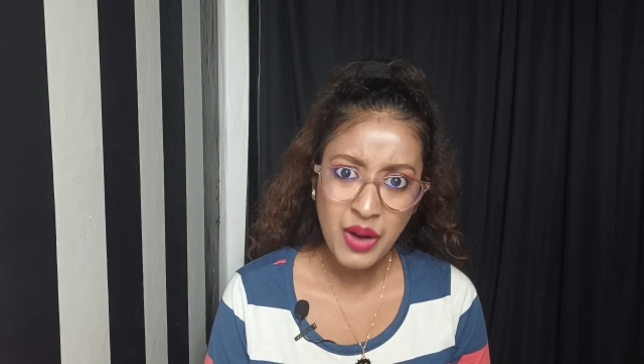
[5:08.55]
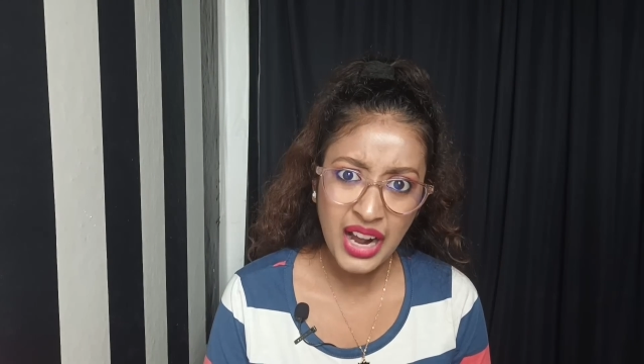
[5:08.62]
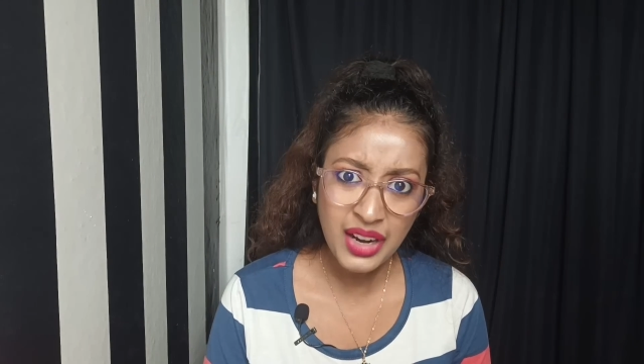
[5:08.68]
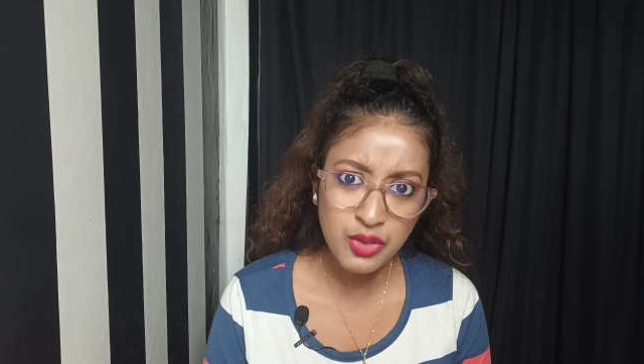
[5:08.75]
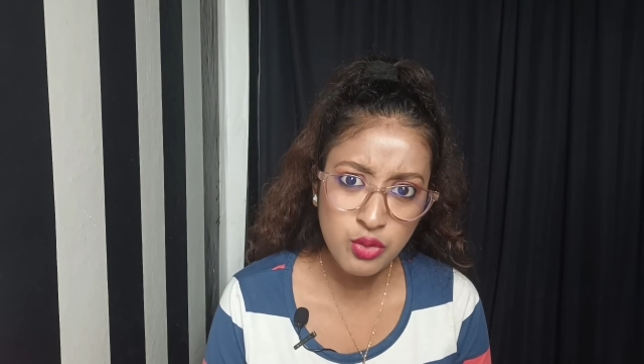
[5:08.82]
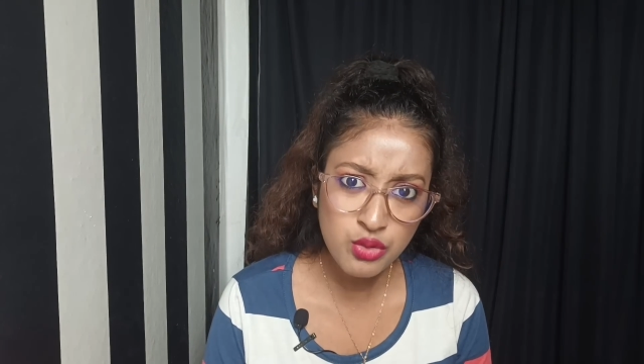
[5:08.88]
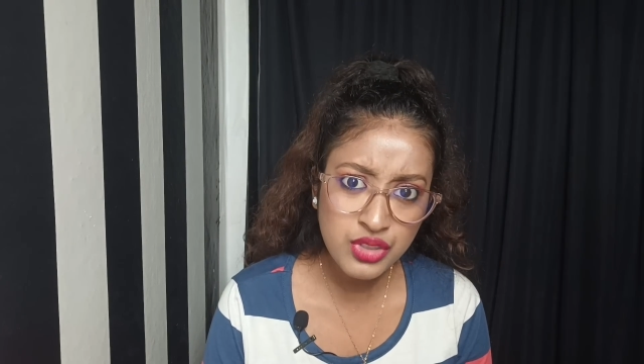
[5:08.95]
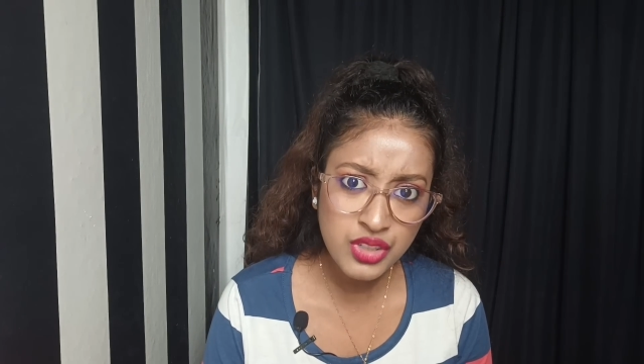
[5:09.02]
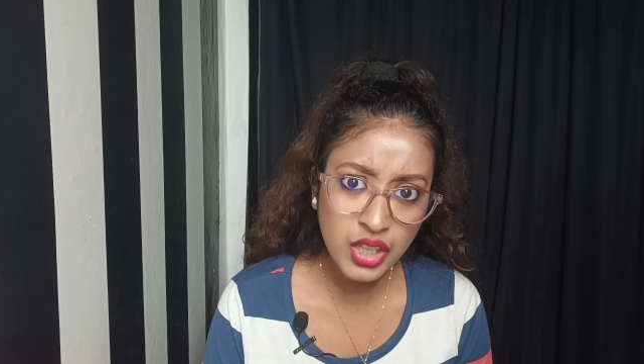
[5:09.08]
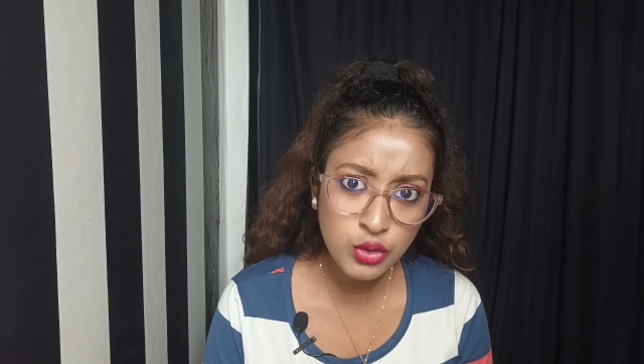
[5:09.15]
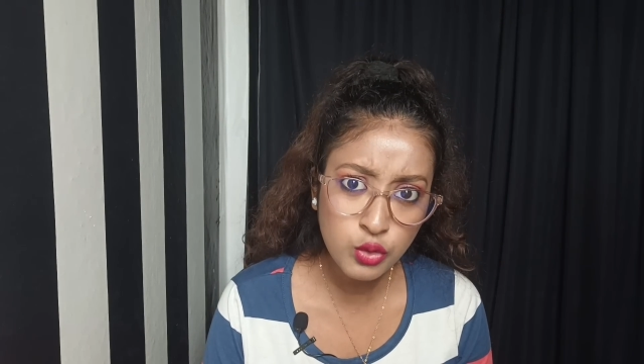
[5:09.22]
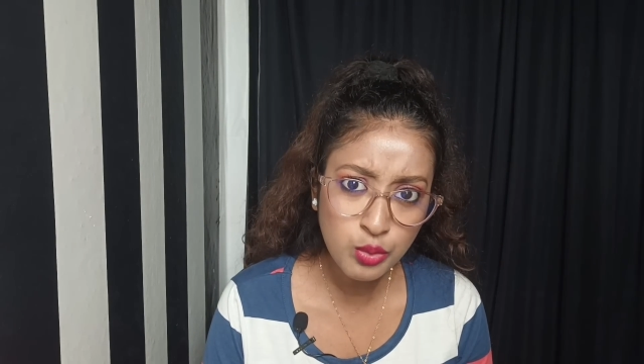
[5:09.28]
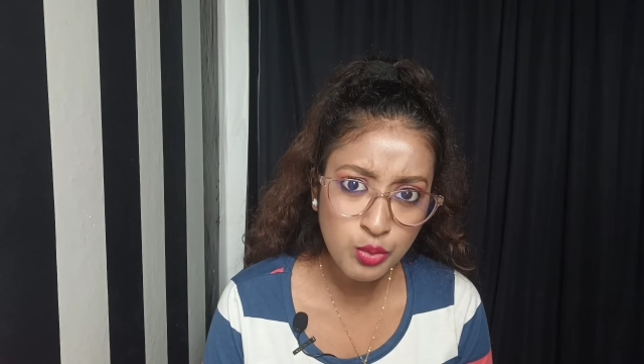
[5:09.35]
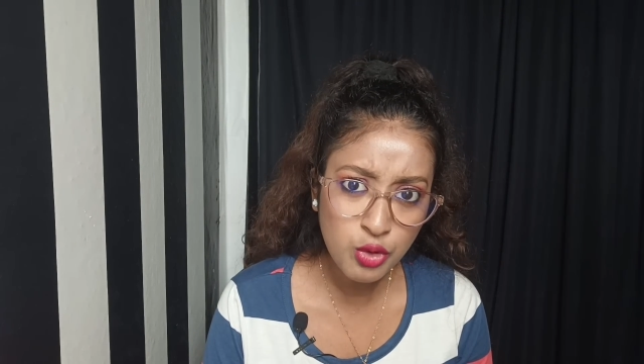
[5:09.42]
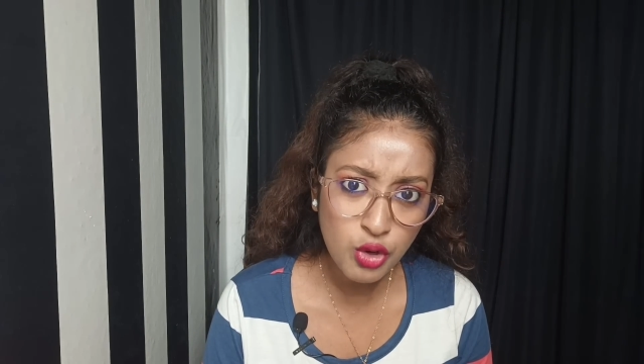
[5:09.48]
মানুষ না
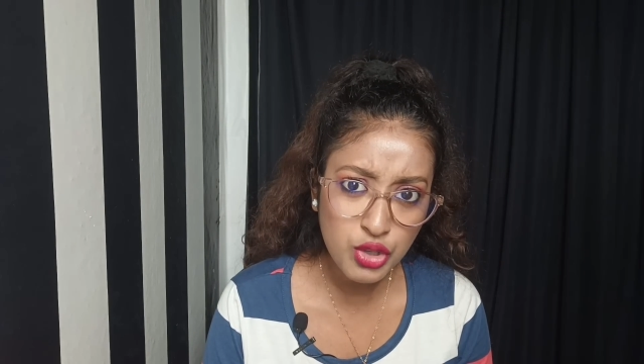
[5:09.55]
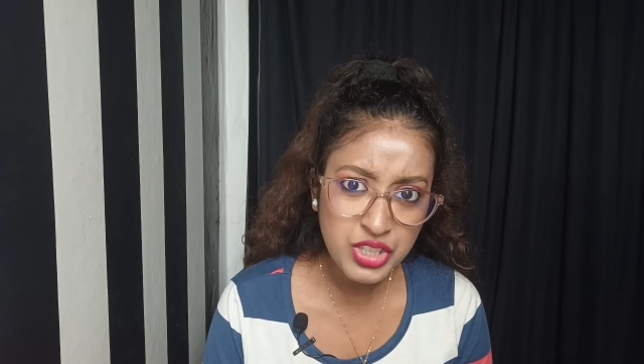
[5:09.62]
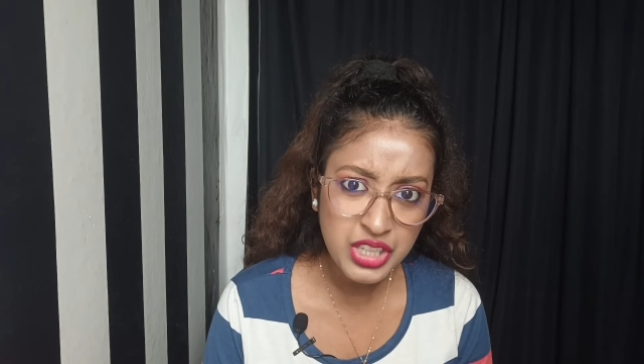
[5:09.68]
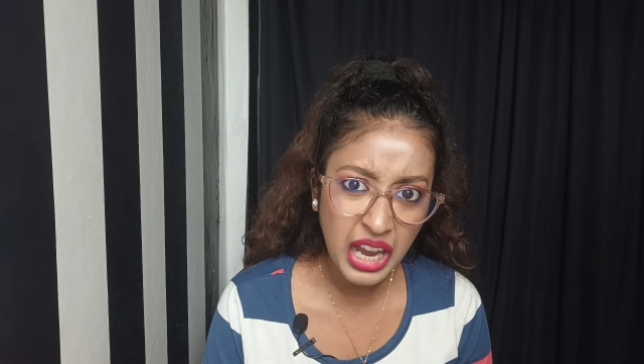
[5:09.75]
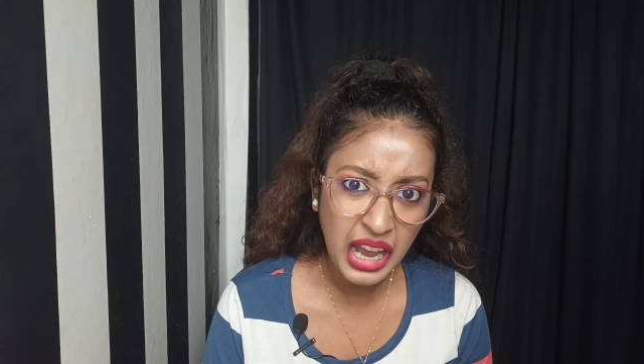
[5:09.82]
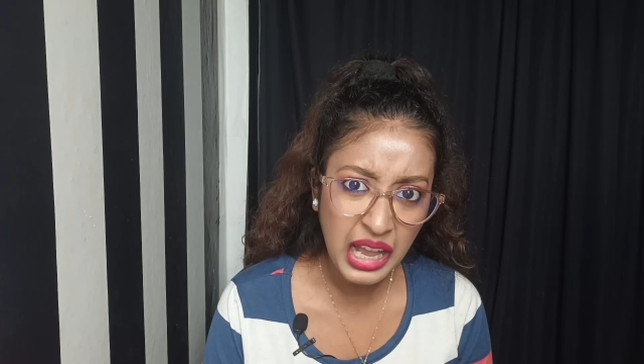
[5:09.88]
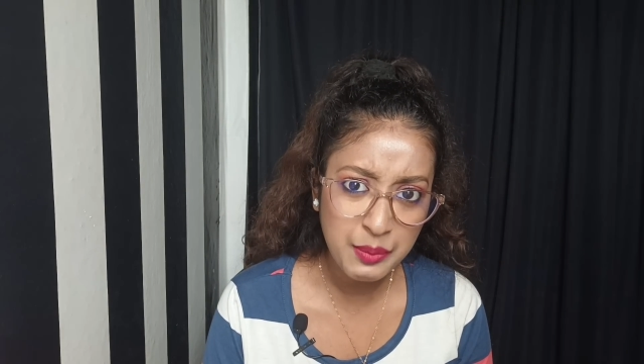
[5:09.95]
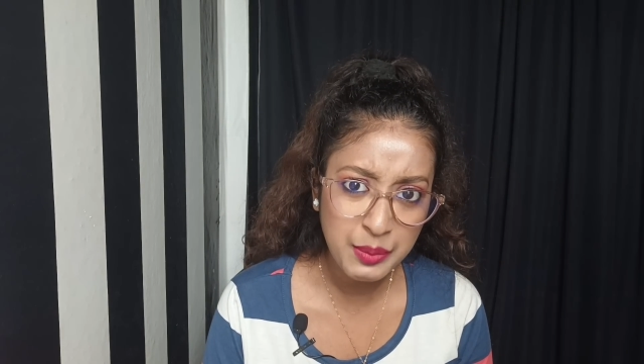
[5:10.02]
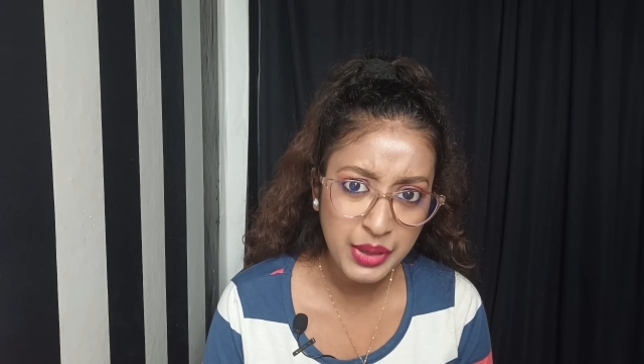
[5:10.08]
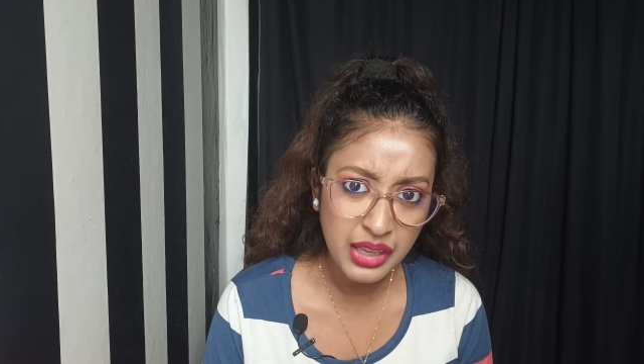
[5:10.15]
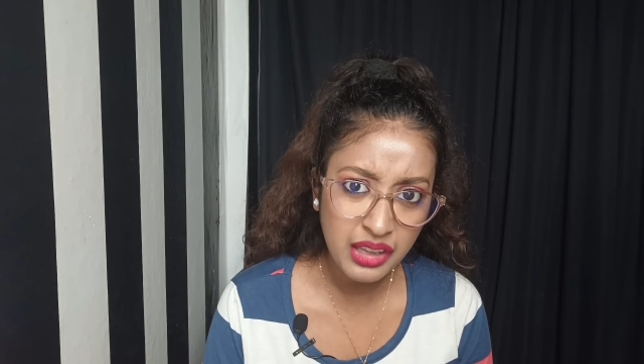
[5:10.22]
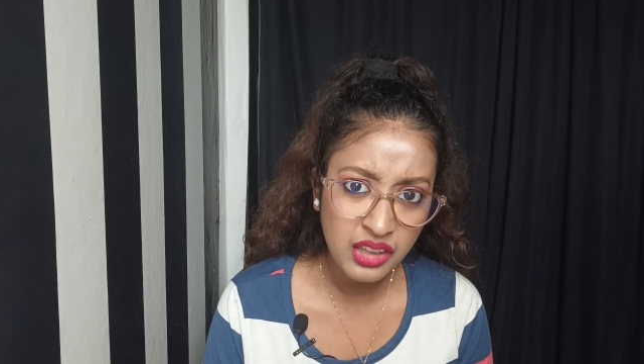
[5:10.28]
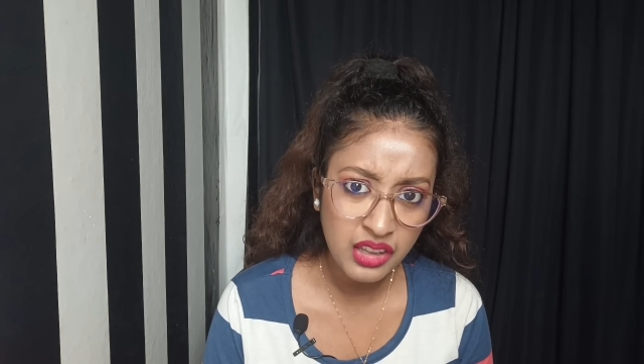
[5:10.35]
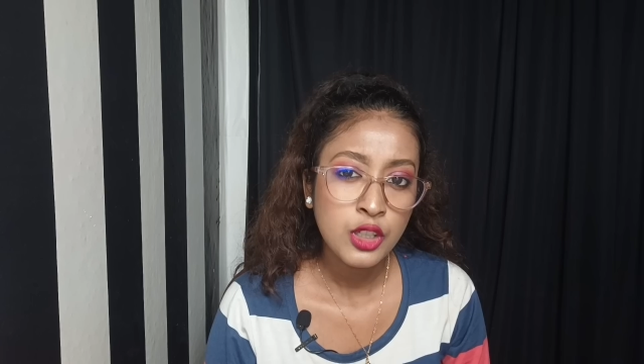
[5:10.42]
দুমুখ সাপ এ